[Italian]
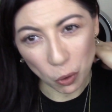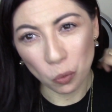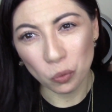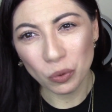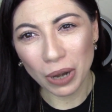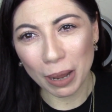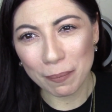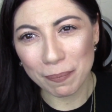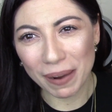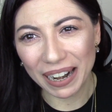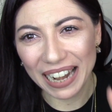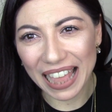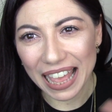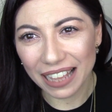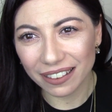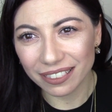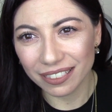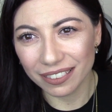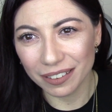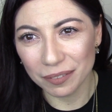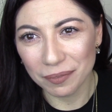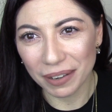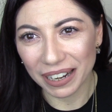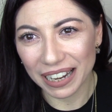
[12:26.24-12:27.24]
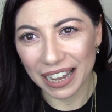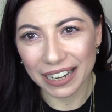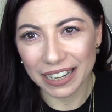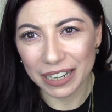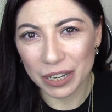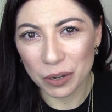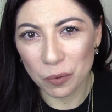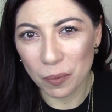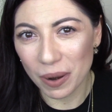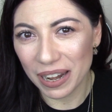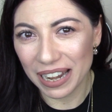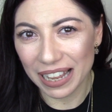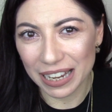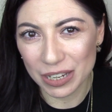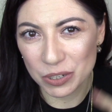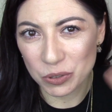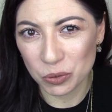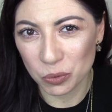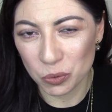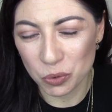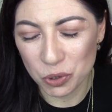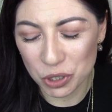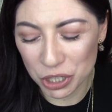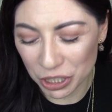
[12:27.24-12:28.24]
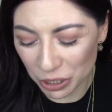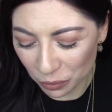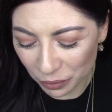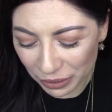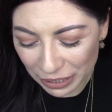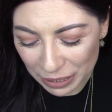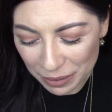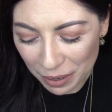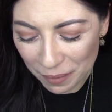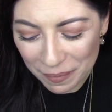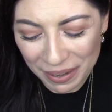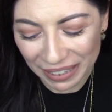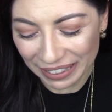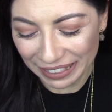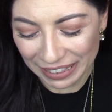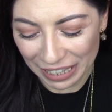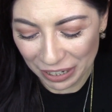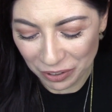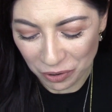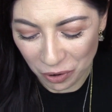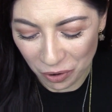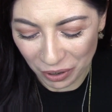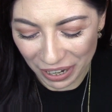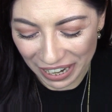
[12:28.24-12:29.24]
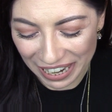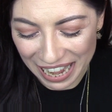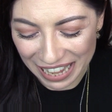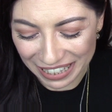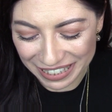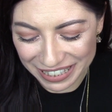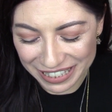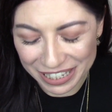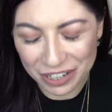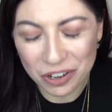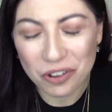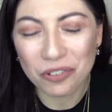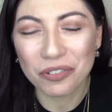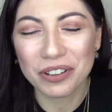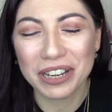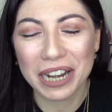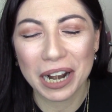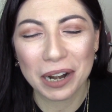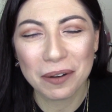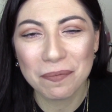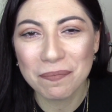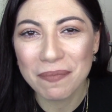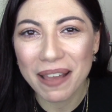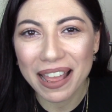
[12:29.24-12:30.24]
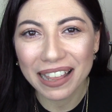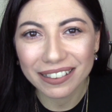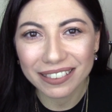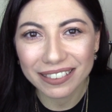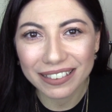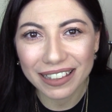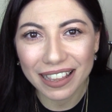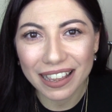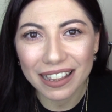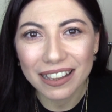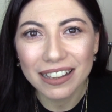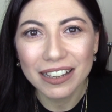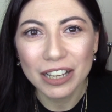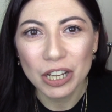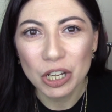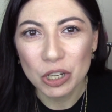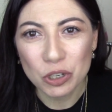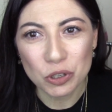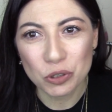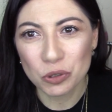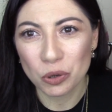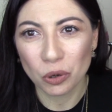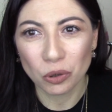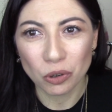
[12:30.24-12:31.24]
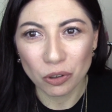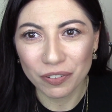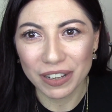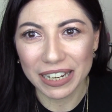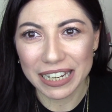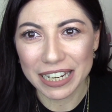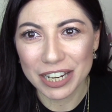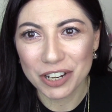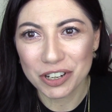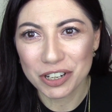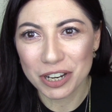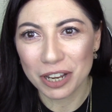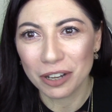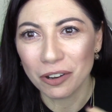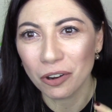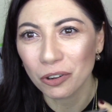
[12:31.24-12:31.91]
una palette magari di quelle che sono uscite ultimamente, no ragazze io finalmente sono felice,